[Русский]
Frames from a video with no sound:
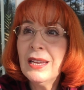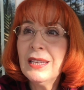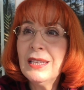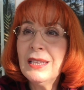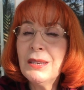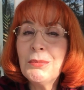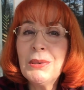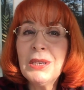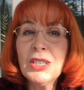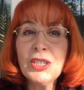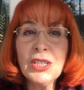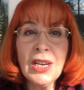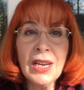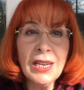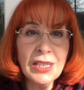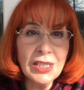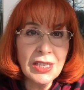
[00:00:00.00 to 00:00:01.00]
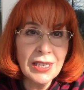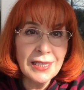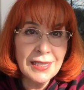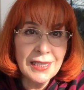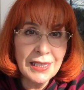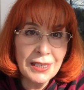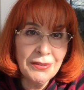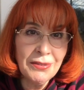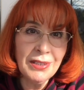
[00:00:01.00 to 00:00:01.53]
И ближайшая
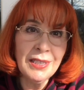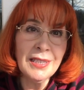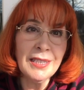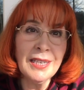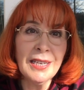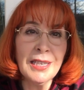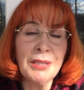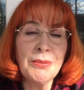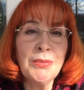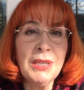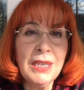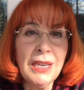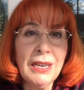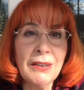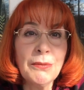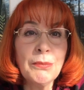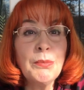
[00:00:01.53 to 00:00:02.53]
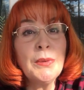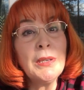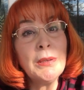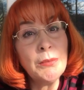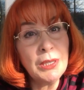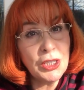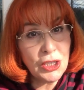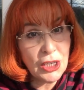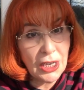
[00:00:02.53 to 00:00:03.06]
деревенька от меня,
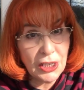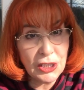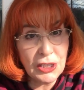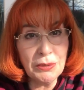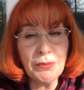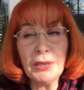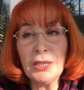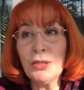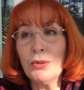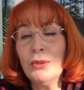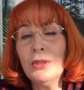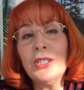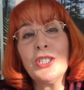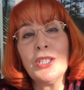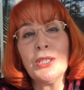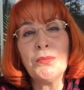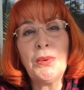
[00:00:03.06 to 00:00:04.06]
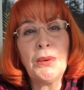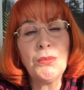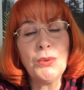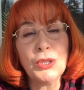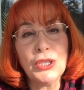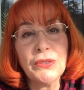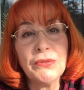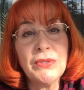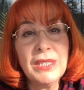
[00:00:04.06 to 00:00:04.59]
ближайший поселочек
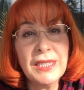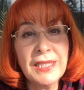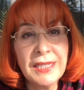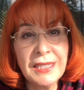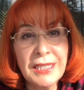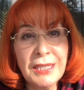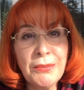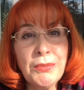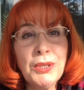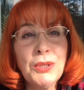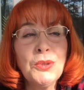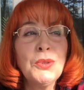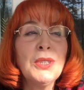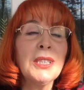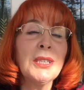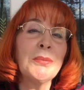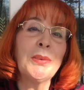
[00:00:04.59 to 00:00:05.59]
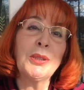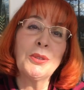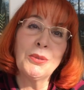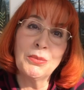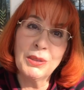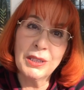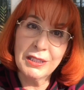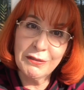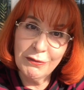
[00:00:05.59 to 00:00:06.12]
побольше в 10 минутах,
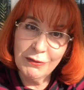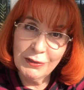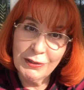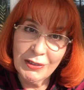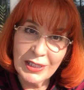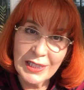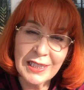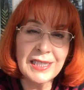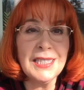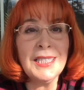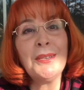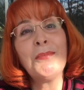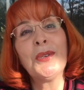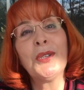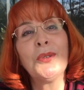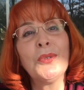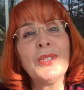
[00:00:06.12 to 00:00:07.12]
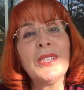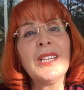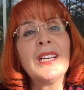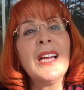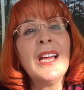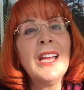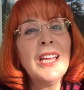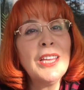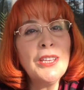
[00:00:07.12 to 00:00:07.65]
потом есть в 20 минутах,
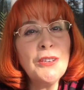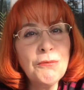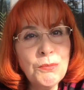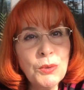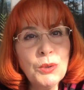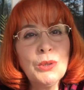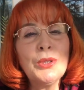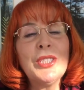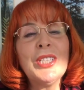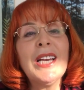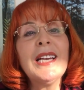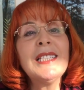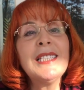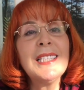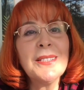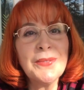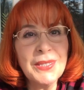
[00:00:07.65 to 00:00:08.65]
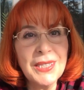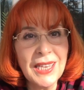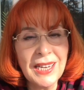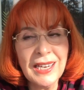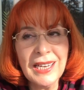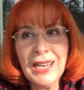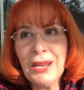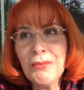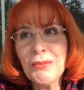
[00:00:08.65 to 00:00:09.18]
и в получасе, и в
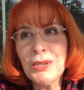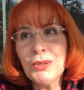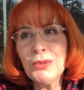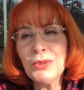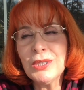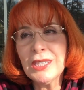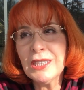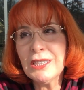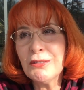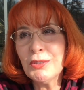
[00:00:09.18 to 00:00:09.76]
40 минутах.